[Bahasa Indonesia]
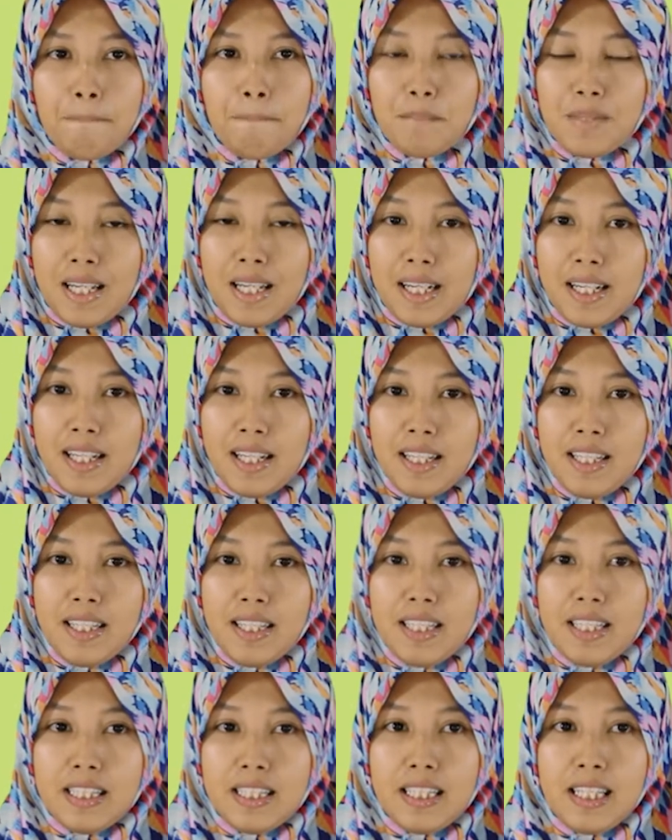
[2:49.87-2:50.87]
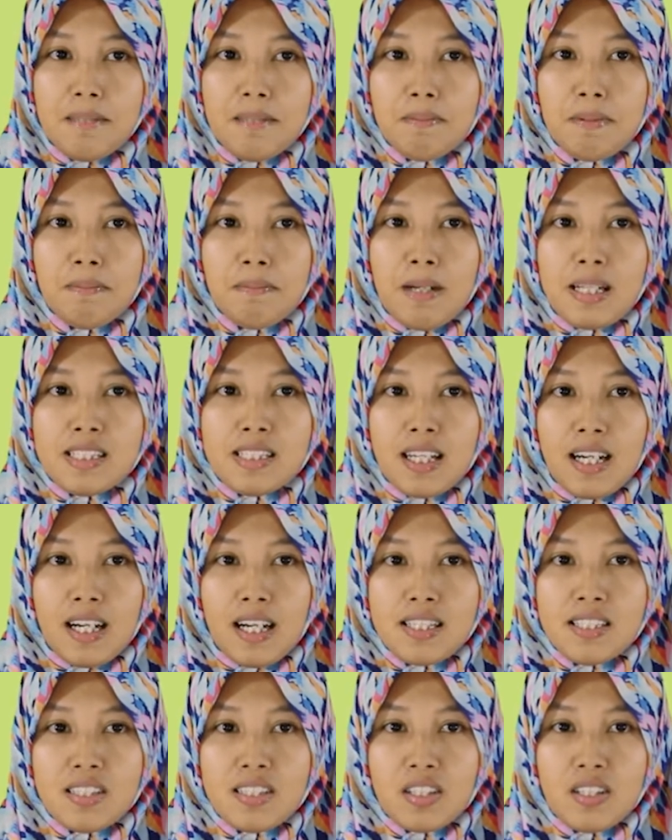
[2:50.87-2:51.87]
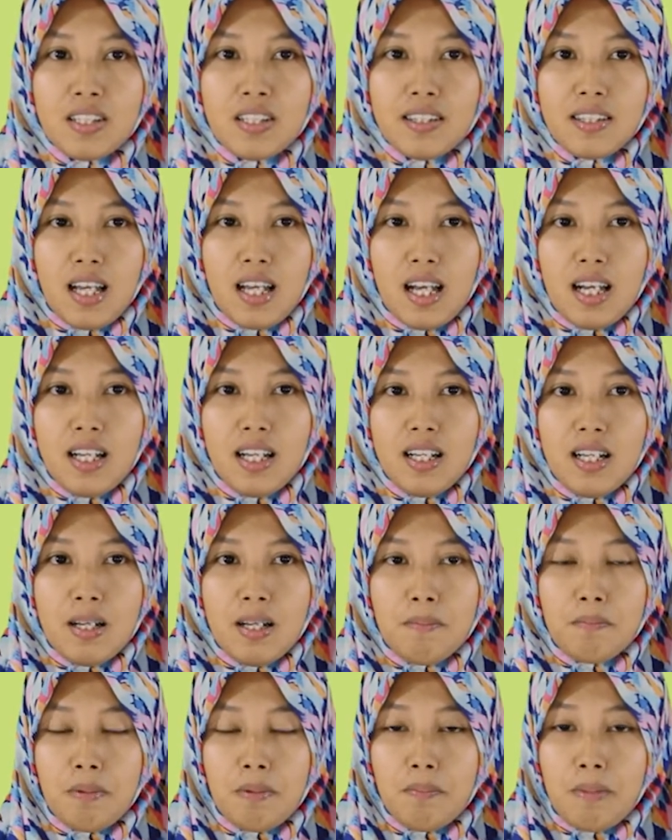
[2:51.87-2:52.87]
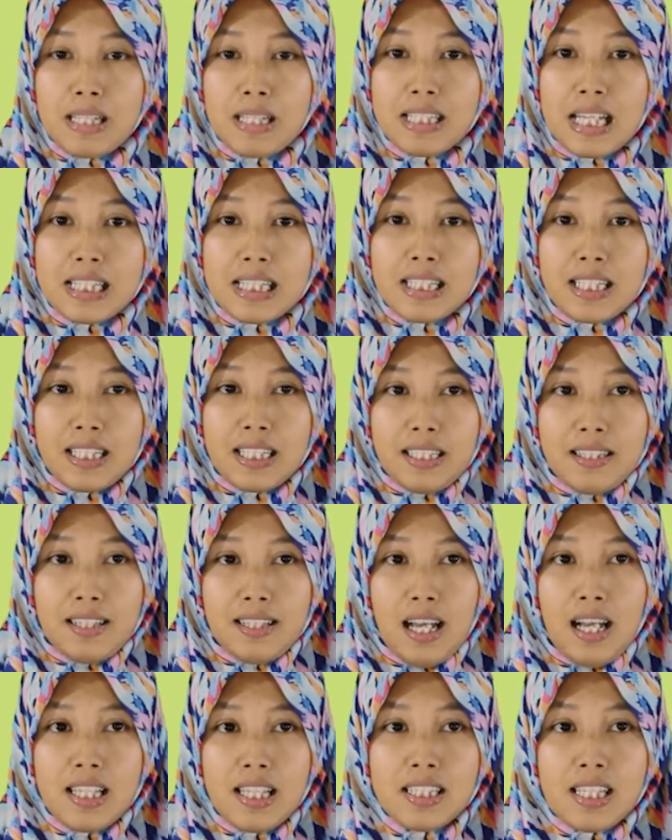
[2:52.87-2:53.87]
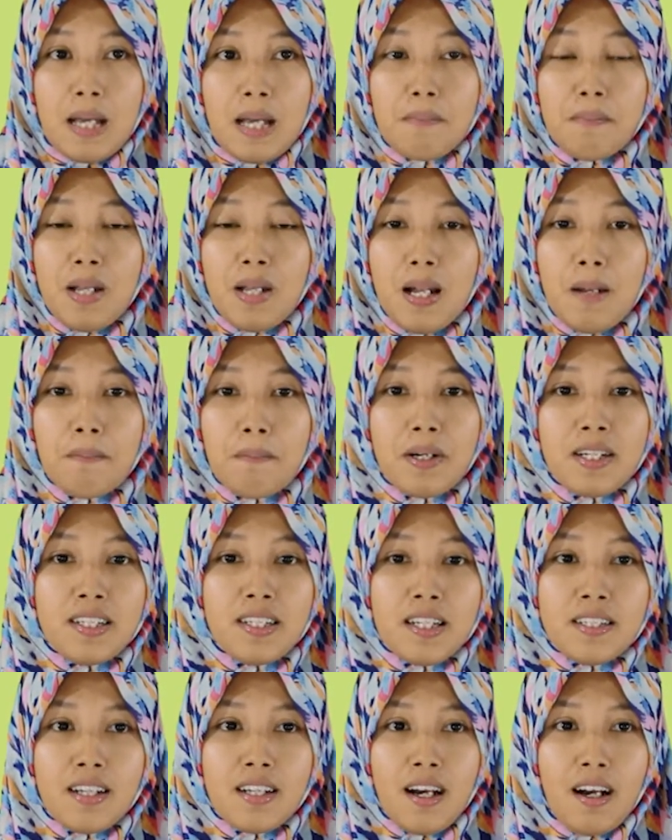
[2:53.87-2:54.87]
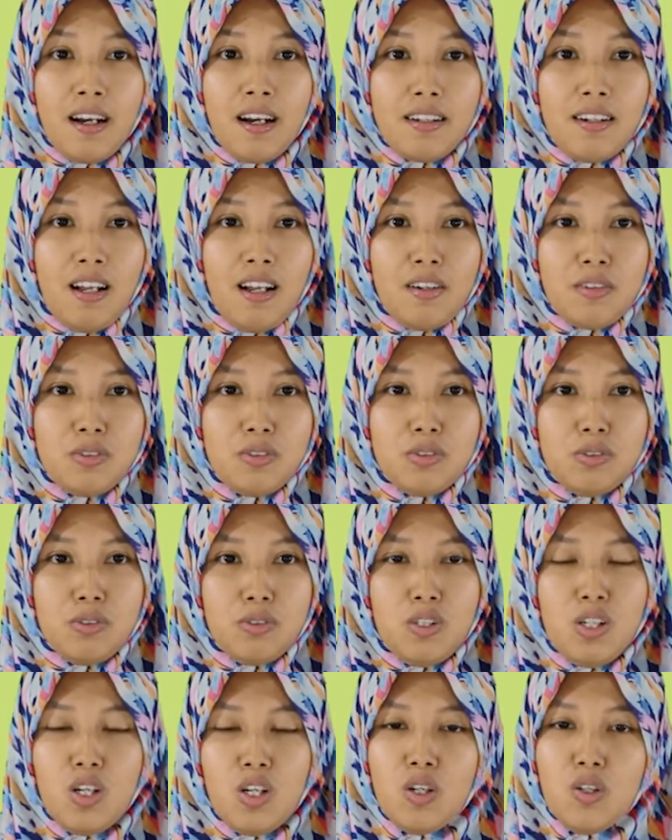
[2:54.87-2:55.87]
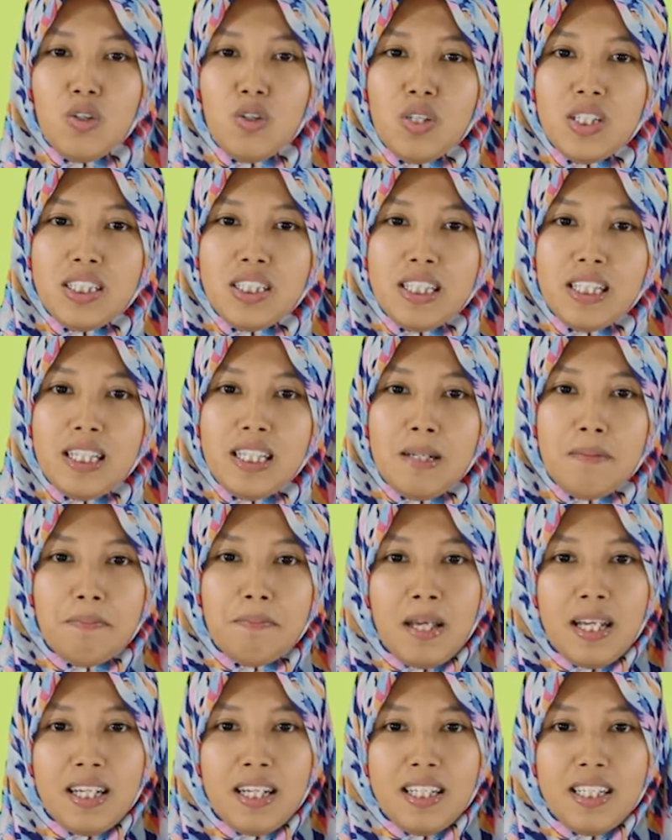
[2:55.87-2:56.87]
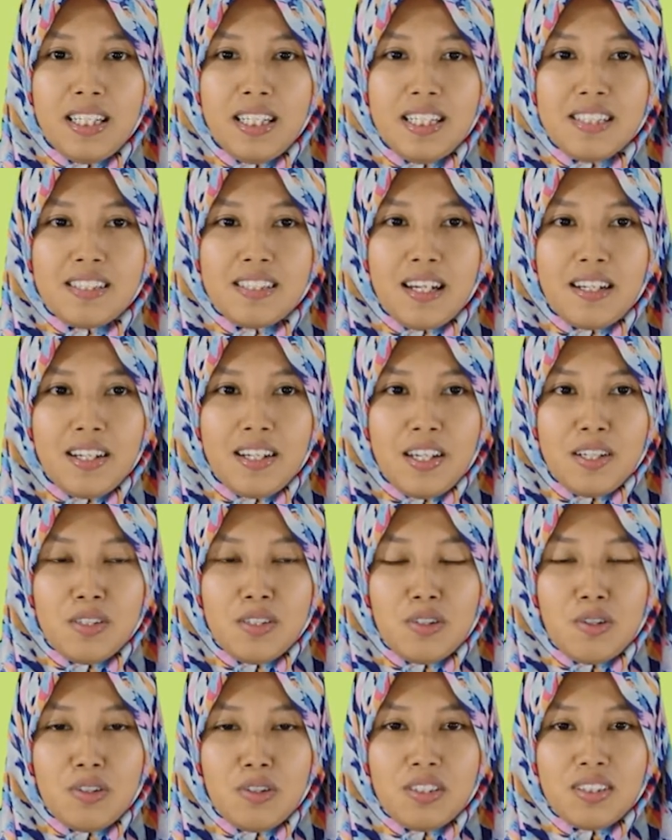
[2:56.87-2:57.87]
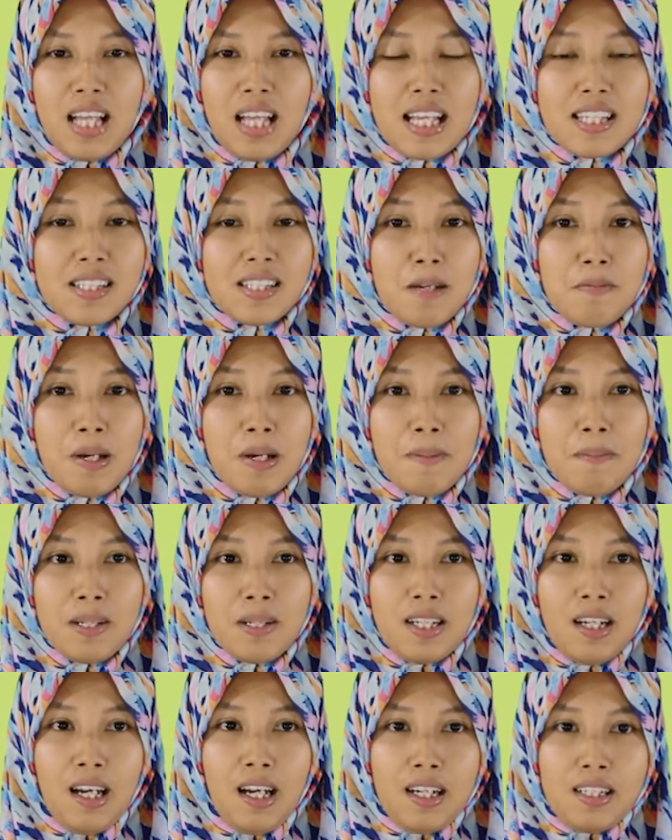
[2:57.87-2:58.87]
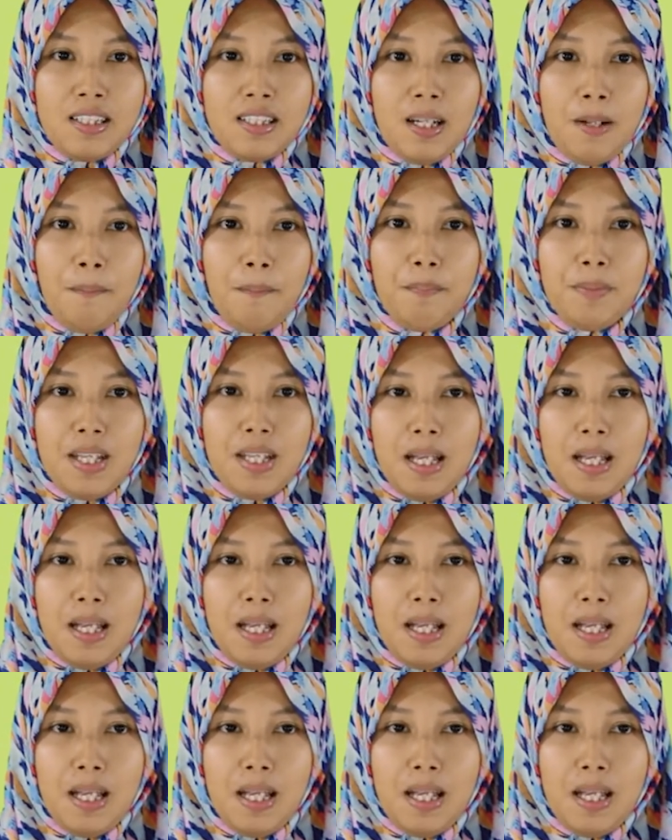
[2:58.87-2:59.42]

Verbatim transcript: Nenek ingin membacakan cerita, membaca cerita sambil mendendangkan lagu. Udin, Beni, dan Edo tak sabar mendengarnya.